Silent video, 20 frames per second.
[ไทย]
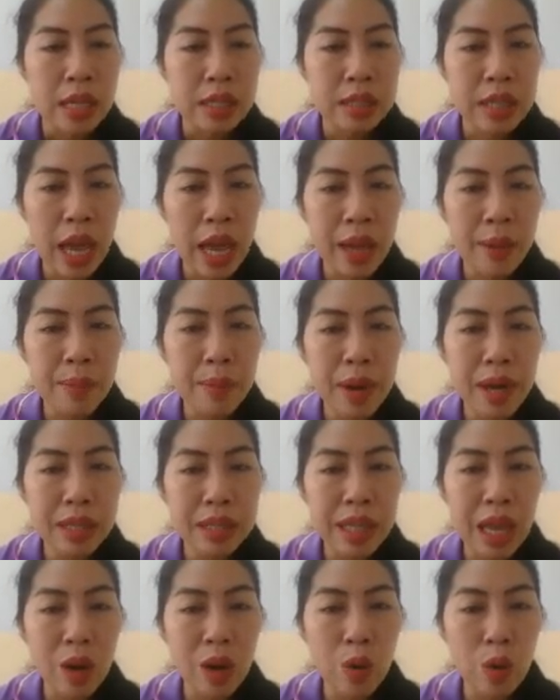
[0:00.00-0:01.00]
ใช้มา
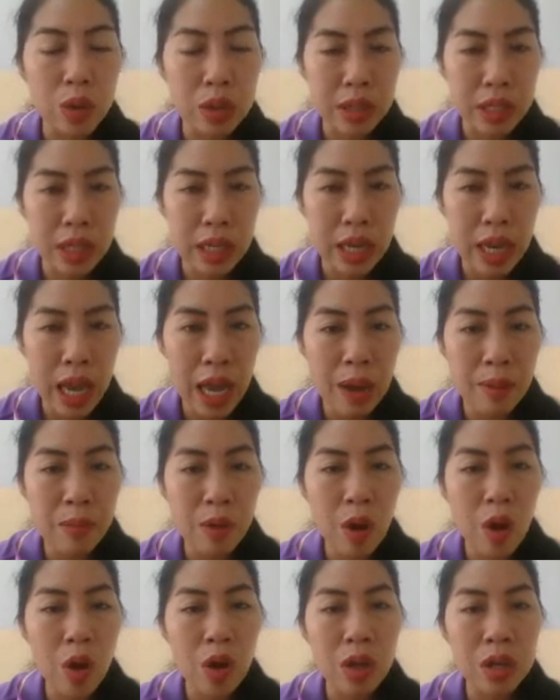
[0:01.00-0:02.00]
ตรากดกี่
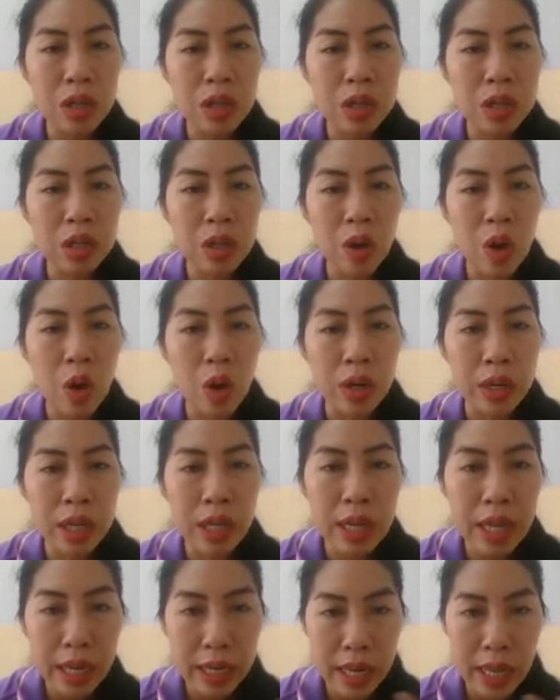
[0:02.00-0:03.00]
คำก่อนอื่นก่อนที่
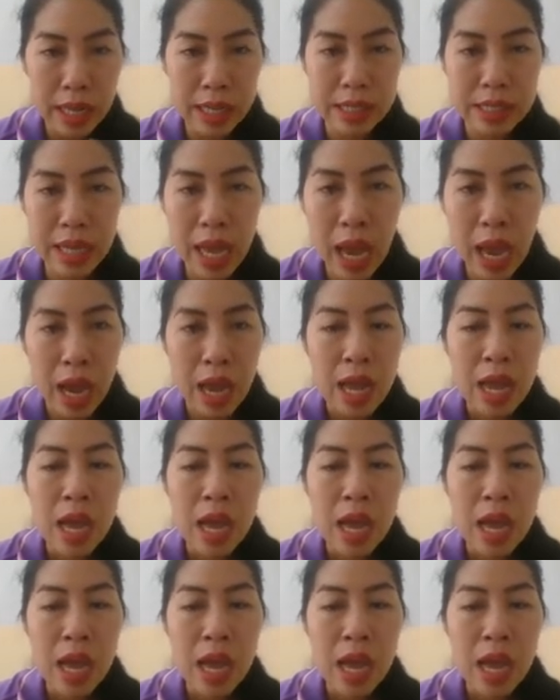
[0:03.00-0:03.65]
เด็กๆจะ